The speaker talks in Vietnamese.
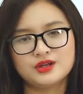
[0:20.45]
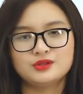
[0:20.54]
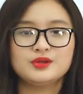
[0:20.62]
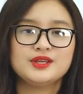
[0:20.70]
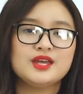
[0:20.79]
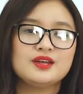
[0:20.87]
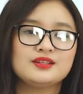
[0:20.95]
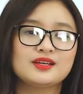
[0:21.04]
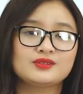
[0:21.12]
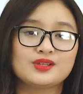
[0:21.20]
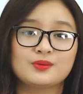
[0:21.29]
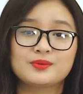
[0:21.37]
Tuy nhiên,
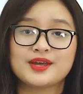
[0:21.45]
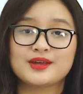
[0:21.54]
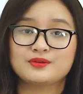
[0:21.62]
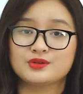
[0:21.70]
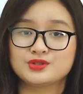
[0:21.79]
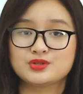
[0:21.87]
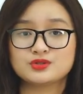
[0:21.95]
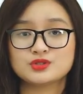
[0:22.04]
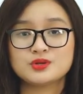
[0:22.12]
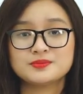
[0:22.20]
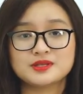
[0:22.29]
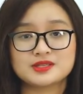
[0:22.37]
theo thống kê của
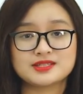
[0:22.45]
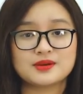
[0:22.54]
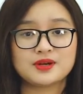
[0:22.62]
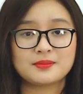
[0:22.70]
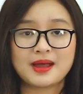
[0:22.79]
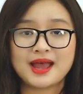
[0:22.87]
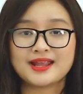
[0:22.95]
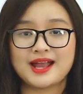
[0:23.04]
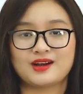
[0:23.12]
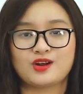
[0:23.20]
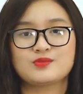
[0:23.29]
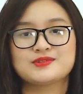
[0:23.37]
YouTube thì trong năm
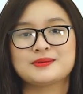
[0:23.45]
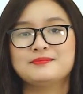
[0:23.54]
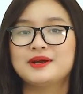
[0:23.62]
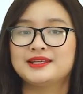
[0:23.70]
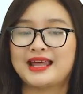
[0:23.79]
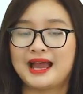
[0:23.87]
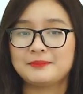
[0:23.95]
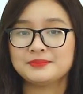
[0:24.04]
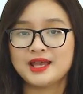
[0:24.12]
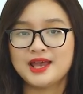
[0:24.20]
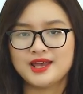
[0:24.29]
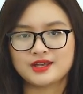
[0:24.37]
2018,
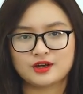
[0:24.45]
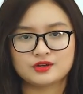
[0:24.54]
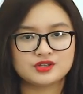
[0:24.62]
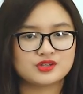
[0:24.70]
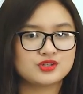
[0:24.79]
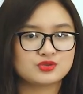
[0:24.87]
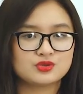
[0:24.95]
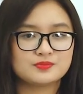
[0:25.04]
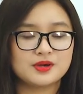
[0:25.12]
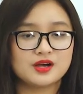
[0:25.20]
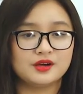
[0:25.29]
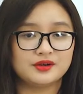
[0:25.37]
có những
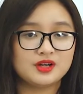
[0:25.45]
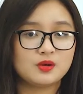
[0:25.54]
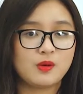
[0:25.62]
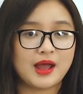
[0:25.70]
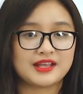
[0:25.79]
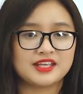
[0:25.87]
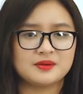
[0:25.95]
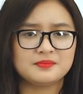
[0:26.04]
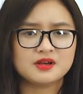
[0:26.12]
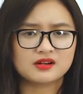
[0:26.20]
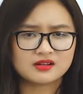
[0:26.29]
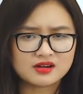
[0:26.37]
YouTuber ở nước ngoài
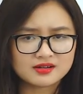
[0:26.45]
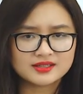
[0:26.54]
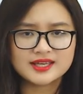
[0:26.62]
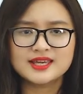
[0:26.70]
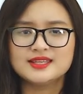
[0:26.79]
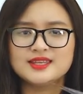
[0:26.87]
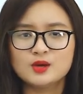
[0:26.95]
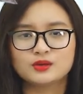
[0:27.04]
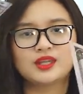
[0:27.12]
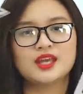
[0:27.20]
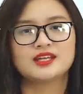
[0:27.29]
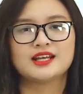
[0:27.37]
kiếm được cực kỳ
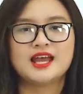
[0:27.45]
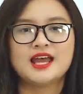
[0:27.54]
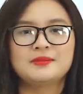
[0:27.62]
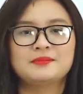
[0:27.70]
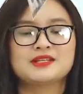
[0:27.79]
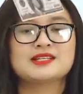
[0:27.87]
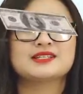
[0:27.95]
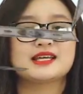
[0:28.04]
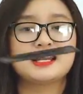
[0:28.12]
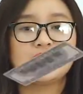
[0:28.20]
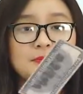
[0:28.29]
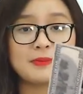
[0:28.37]
nhiều tiền mà chắc
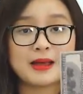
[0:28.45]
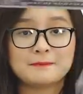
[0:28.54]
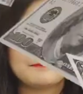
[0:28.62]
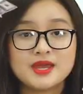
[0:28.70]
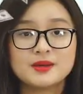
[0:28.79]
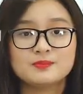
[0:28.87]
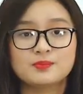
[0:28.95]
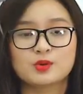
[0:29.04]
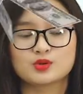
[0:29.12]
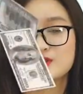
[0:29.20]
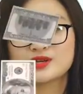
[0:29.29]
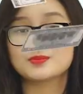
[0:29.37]
chắn là bạn biết
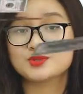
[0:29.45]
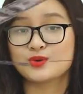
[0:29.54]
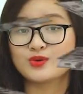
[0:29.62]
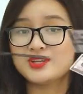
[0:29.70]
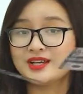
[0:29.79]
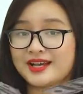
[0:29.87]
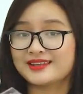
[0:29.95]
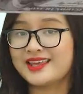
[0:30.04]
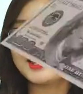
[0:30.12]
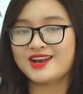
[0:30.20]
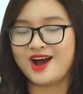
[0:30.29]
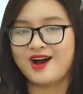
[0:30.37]
một trong số những cái
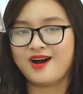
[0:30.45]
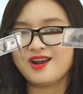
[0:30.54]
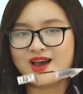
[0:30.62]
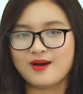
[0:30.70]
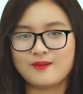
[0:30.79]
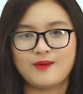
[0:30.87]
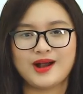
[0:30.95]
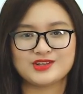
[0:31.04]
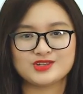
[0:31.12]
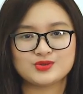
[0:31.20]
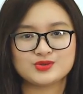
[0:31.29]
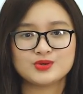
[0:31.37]
tên đó là ông
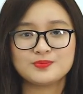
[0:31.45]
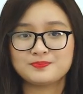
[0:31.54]
hoàng YouTube